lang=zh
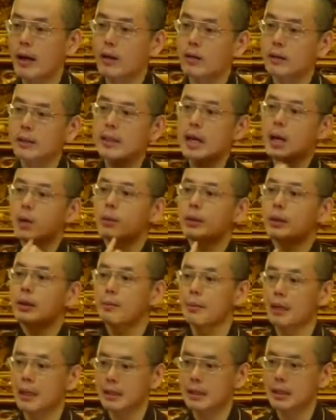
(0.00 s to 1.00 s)
还有藏文
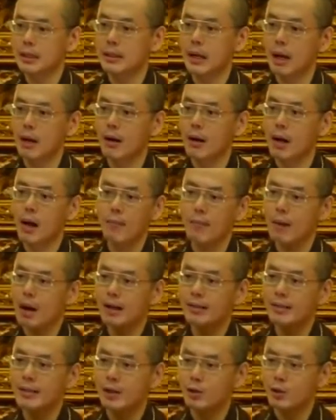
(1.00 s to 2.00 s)
的名字叫拉
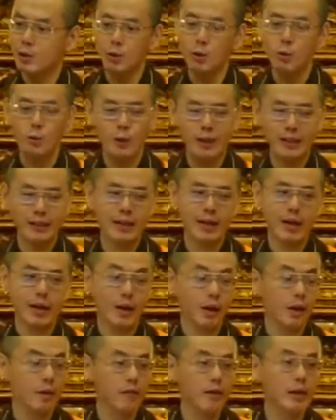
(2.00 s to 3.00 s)
玛江措米色
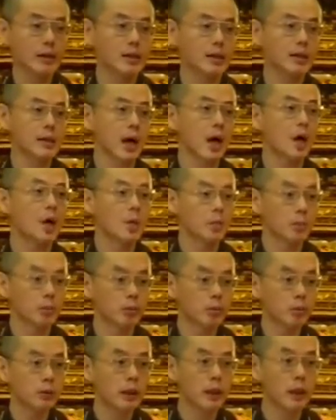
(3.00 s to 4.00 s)
勒，翻成叫
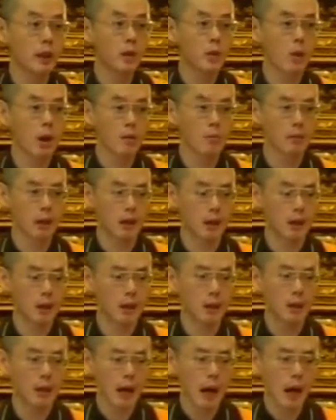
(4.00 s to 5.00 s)
菩提光明。
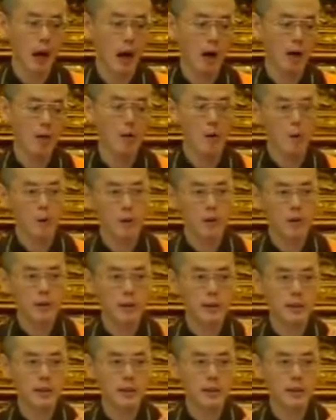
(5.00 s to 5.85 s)
好，我有